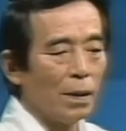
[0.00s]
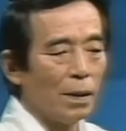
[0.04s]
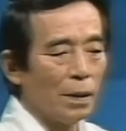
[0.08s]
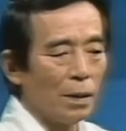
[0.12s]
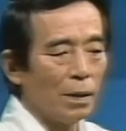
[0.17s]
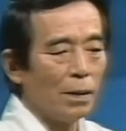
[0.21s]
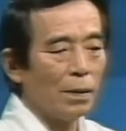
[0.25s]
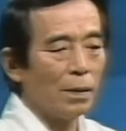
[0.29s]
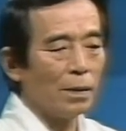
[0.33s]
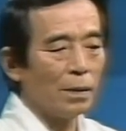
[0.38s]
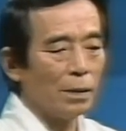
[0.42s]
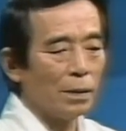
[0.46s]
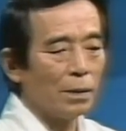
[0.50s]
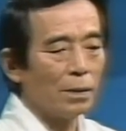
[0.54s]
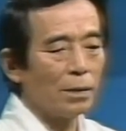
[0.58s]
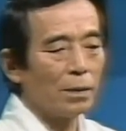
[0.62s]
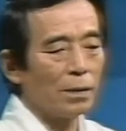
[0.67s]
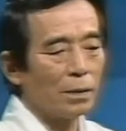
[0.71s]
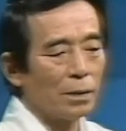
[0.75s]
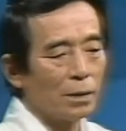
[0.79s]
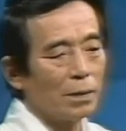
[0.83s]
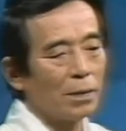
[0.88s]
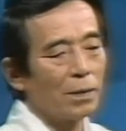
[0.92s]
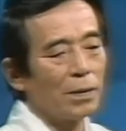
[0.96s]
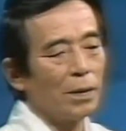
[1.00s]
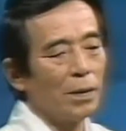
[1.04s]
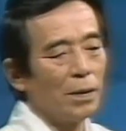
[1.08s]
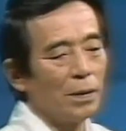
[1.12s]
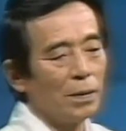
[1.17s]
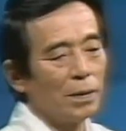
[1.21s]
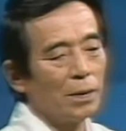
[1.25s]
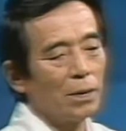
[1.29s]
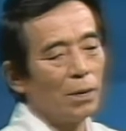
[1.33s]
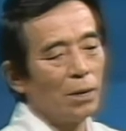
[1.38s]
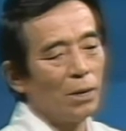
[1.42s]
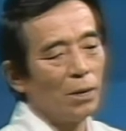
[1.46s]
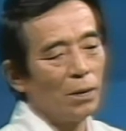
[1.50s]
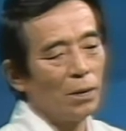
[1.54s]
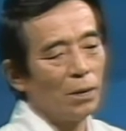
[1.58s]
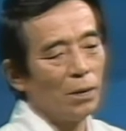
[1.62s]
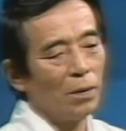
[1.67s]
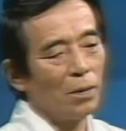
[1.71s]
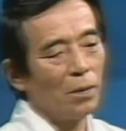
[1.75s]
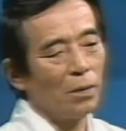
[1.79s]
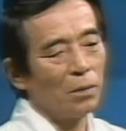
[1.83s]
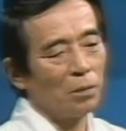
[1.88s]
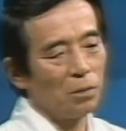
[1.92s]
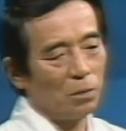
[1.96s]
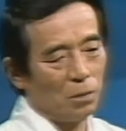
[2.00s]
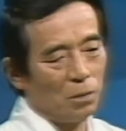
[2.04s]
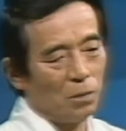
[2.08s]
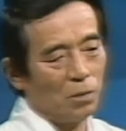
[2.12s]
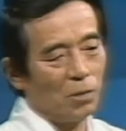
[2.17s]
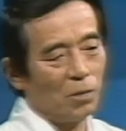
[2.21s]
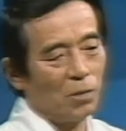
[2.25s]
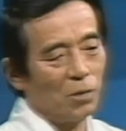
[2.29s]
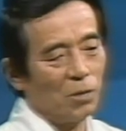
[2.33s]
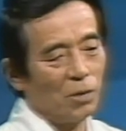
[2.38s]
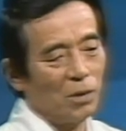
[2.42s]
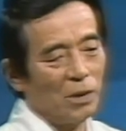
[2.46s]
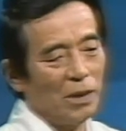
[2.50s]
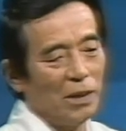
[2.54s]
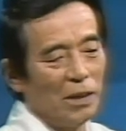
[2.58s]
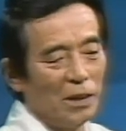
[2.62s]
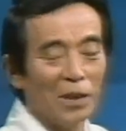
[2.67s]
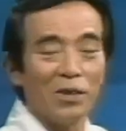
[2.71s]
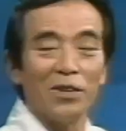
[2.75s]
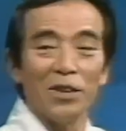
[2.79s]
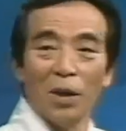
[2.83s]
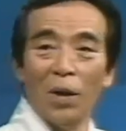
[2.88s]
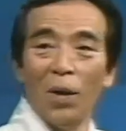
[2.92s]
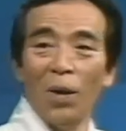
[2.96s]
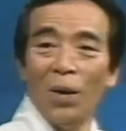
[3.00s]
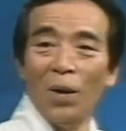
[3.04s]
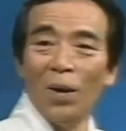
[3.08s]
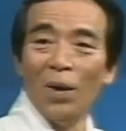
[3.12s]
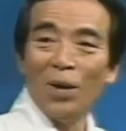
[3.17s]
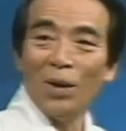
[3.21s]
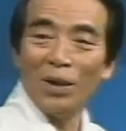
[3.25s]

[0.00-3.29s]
えそういうこう、うん、いいですよ。